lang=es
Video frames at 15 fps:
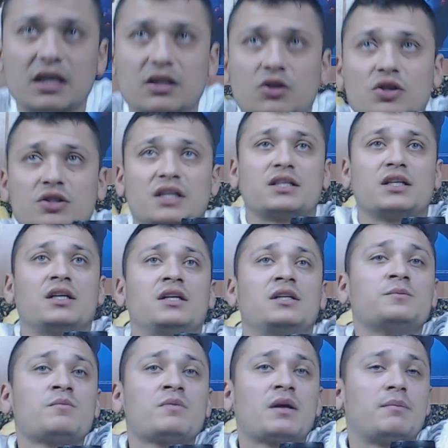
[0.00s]
Entonces,
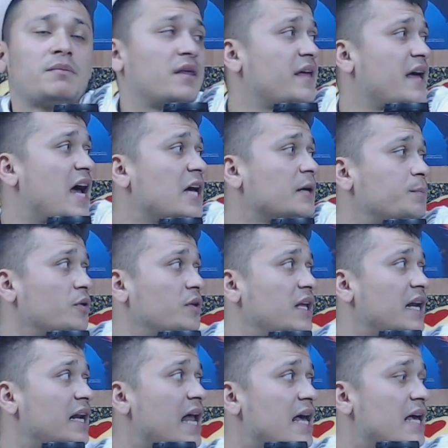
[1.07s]
mi idea es
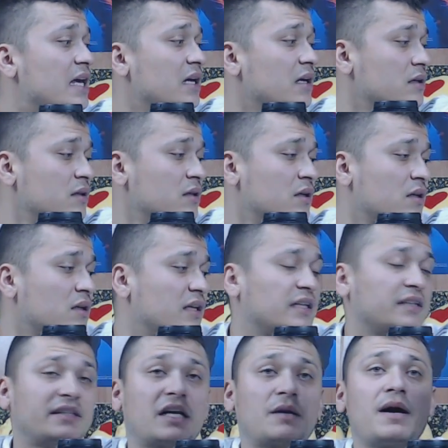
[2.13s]
ponerla ahí
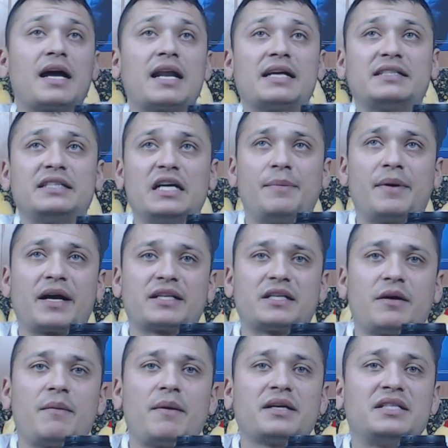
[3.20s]
intentar bajar la silla para que se
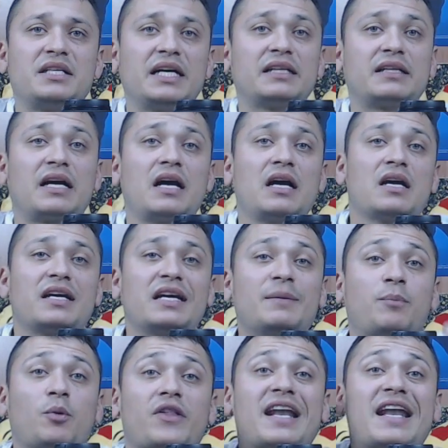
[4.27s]
vea más chiquita y
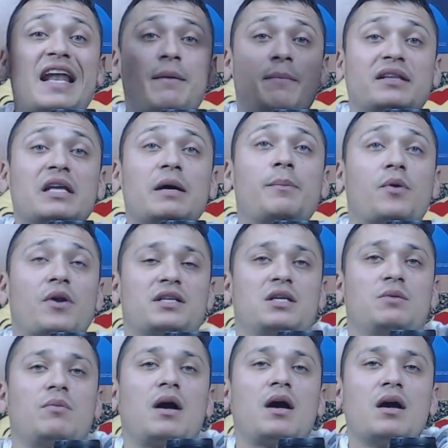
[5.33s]
ponerle las mantas por
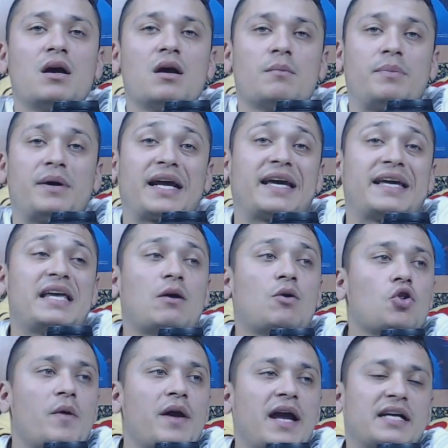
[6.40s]
encima. Para que ella
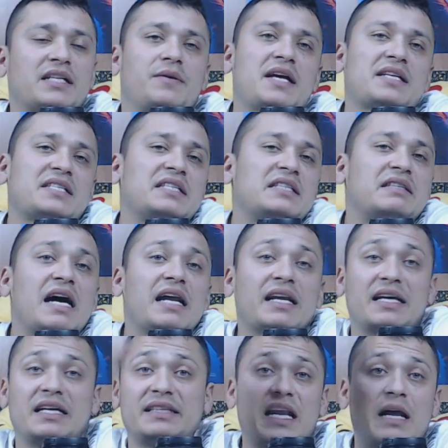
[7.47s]
cuando venga se vaya a sentar,
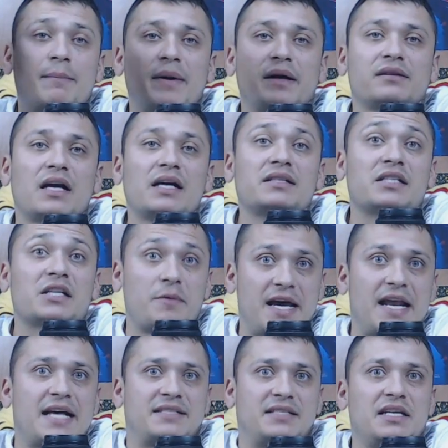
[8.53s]
quite las mantas y vea
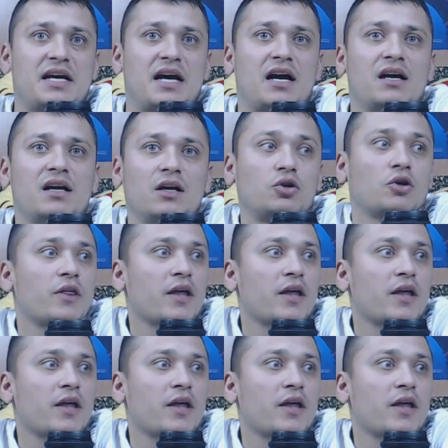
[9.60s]
la silla. Entonces